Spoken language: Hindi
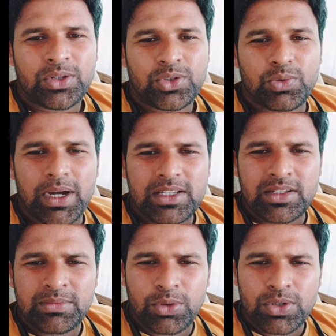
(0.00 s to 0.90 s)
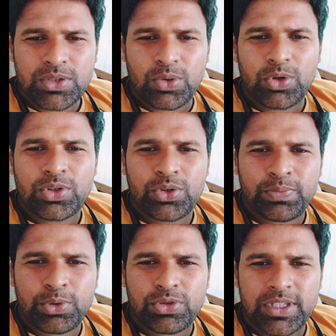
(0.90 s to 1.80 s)
सुभाष चंद्र बोस को लोग क्यों
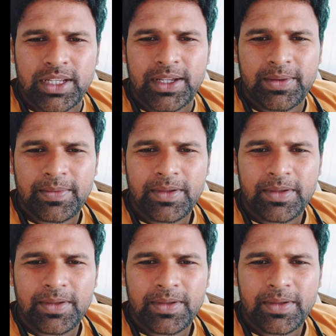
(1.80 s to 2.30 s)
पूछते हैं